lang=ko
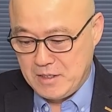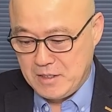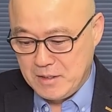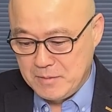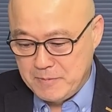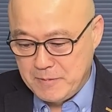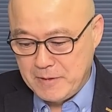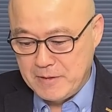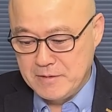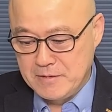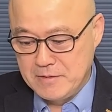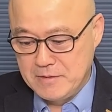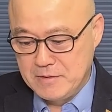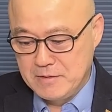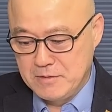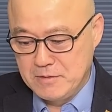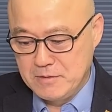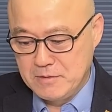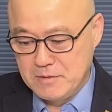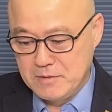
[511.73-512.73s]
이번
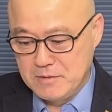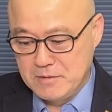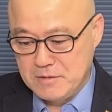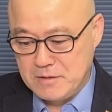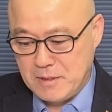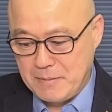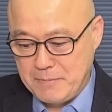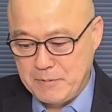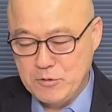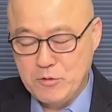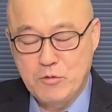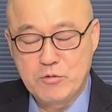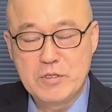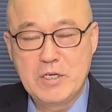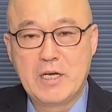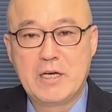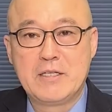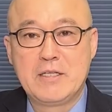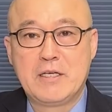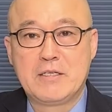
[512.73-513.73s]

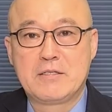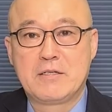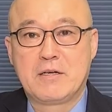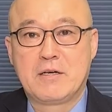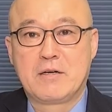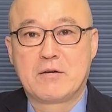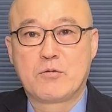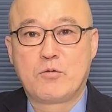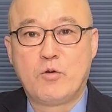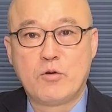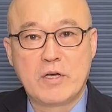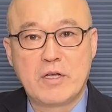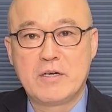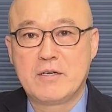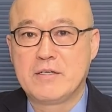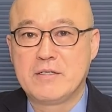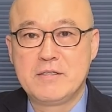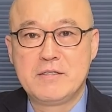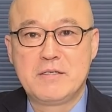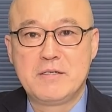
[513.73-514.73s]
체포동의안에서 고개를
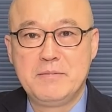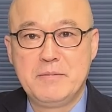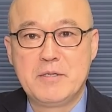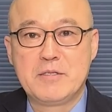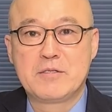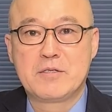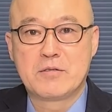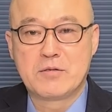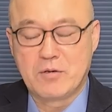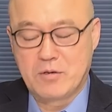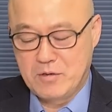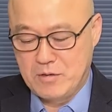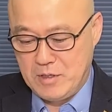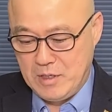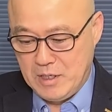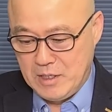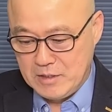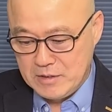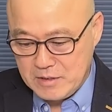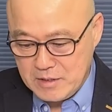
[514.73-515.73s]
흔들면서도
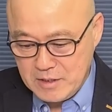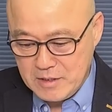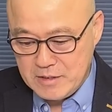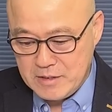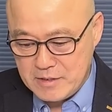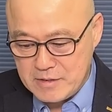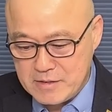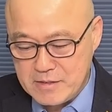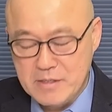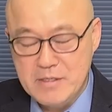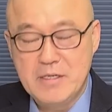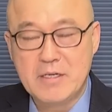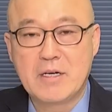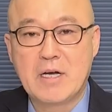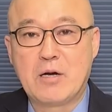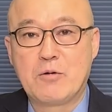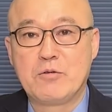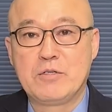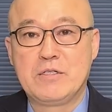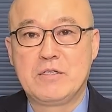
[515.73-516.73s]
질질
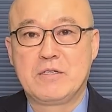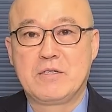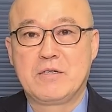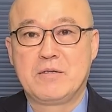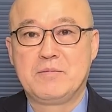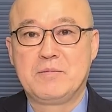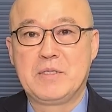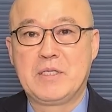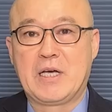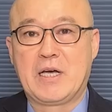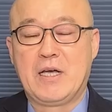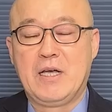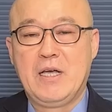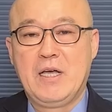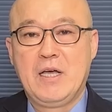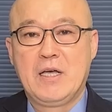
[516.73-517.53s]
끌려가고 있는 겁니다.